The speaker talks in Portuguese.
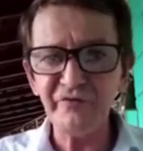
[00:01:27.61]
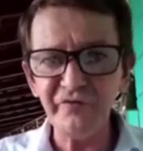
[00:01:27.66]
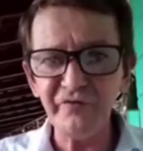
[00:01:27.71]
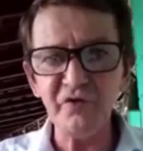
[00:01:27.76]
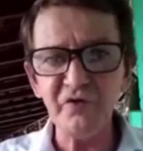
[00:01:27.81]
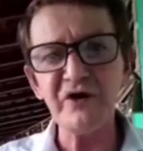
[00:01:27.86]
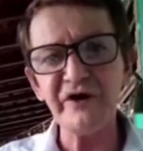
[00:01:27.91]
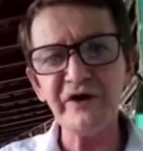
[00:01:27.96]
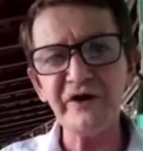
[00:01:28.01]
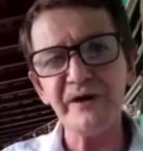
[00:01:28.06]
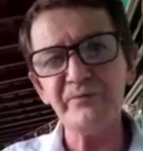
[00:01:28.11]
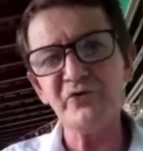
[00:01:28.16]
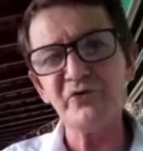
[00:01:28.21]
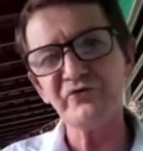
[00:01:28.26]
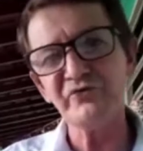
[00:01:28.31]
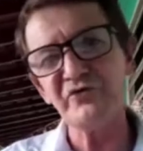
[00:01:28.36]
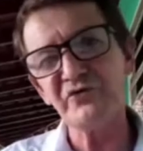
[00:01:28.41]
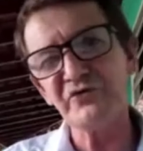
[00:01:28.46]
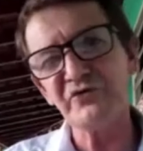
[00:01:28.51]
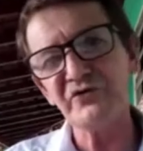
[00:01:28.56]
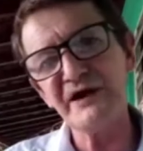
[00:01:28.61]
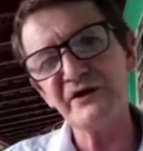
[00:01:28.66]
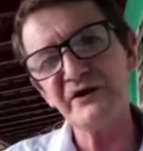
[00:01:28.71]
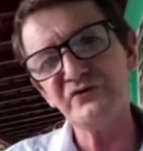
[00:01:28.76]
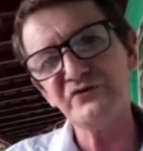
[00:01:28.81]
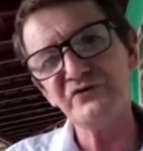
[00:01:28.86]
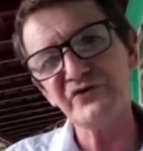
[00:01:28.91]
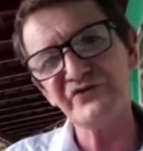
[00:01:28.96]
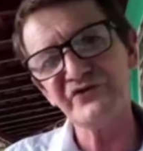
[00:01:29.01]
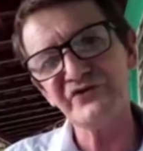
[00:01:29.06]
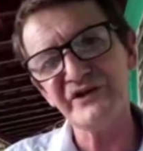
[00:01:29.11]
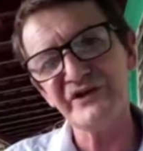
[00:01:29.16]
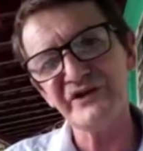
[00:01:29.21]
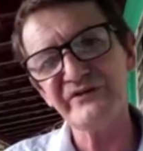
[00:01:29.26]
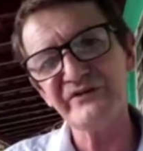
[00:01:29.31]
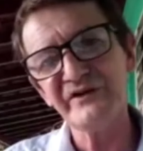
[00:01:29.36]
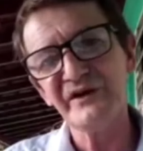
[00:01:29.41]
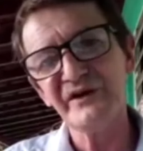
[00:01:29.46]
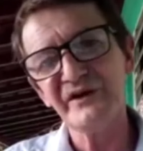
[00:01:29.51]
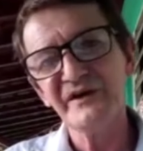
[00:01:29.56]
fora Bolsonaro
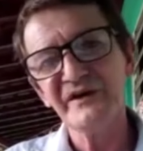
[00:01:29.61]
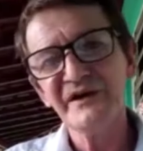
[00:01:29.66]
urgente.